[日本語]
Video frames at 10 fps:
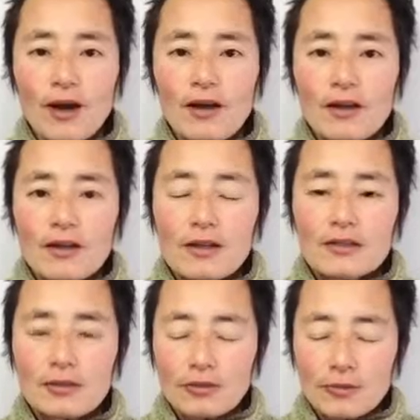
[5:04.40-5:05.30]
は
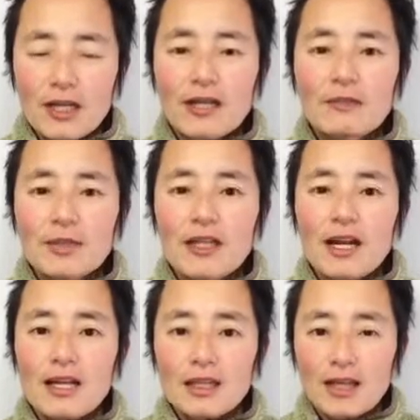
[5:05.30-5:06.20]
ちょっと 見, ら見
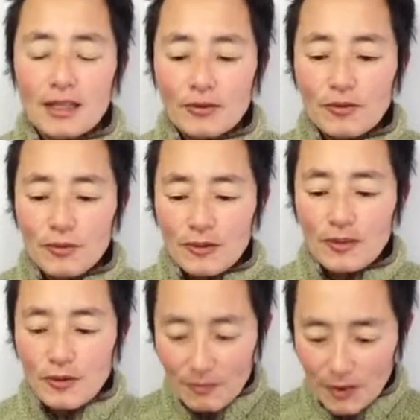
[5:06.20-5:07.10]
習いたいなと思います。
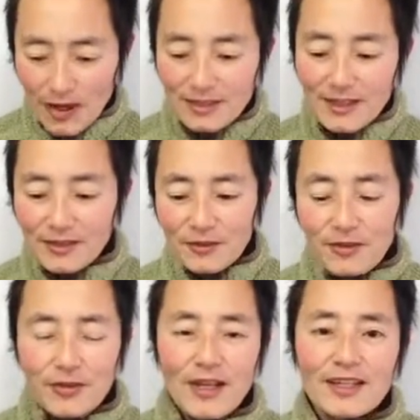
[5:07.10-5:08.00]
これもう完全に
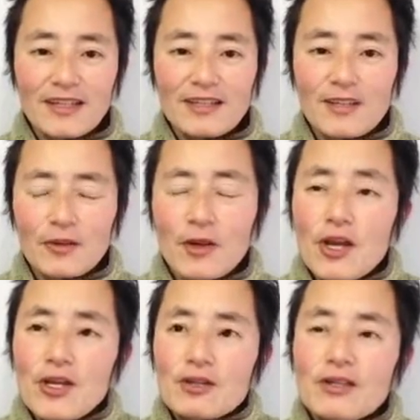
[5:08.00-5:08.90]
余談なんですけど、
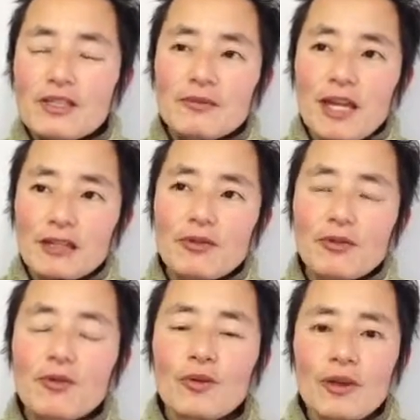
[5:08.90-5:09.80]
それにしてもネット
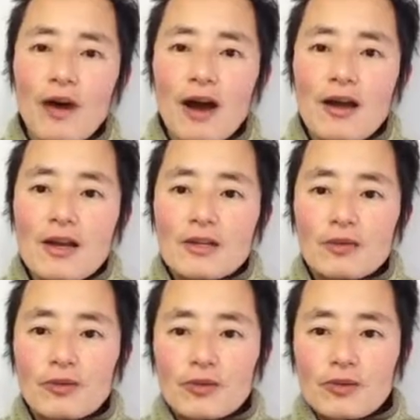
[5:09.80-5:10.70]
の方では
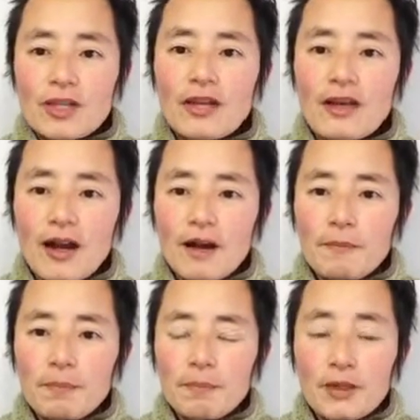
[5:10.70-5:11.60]
その女性が、
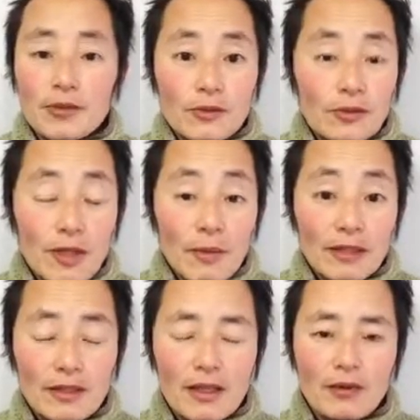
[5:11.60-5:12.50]
まあ、ずっと
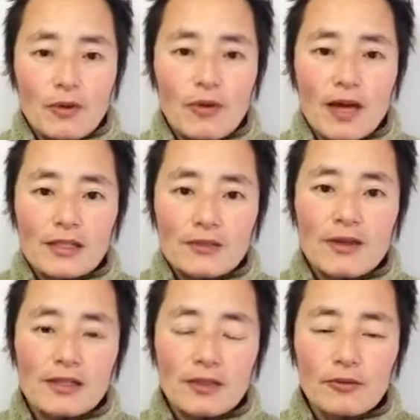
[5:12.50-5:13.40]
黙ってこう発
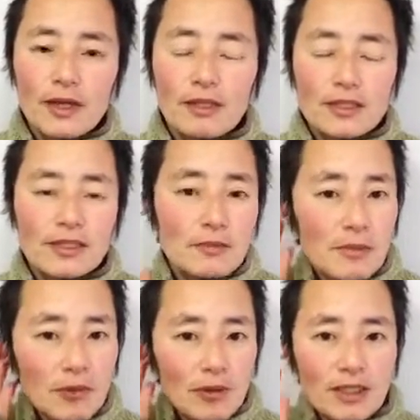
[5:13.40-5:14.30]
話者の話に
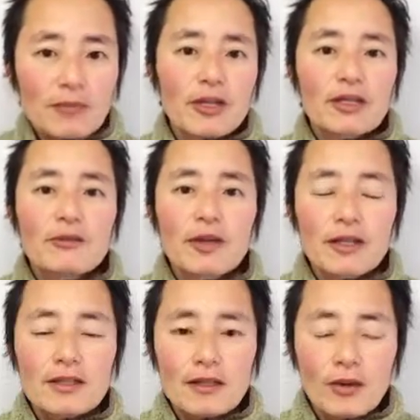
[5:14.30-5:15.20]
耳を傾けてるわ
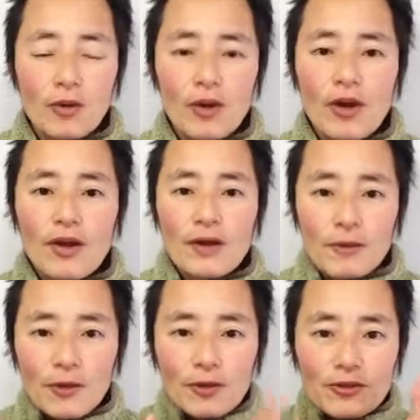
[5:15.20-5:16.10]
けですけど、
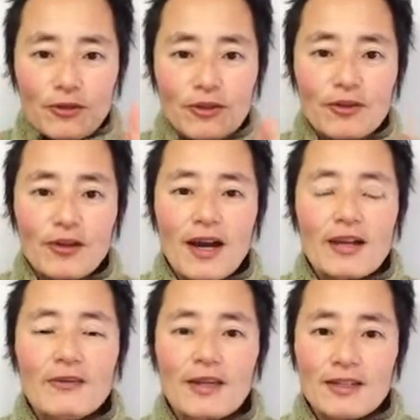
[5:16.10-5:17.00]
表情をいろいろ
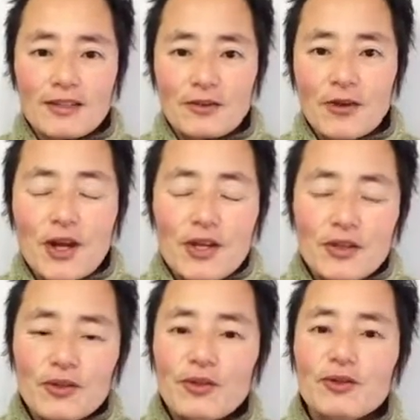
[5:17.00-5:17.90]
変えるわけですよ。
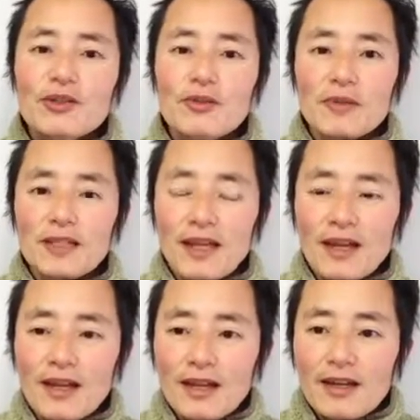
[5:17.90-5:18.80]
その表情を見
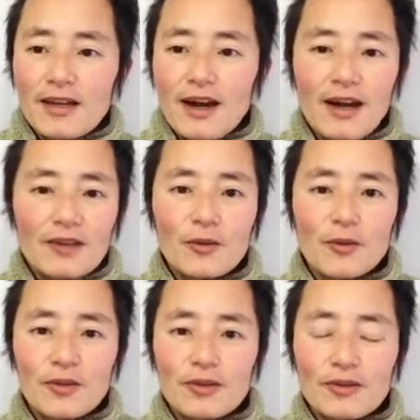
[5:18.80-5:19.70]
て、あ、
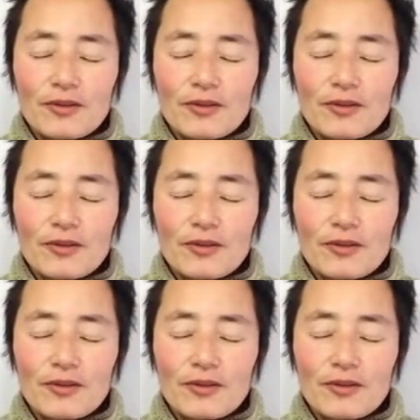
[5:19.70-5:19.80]
この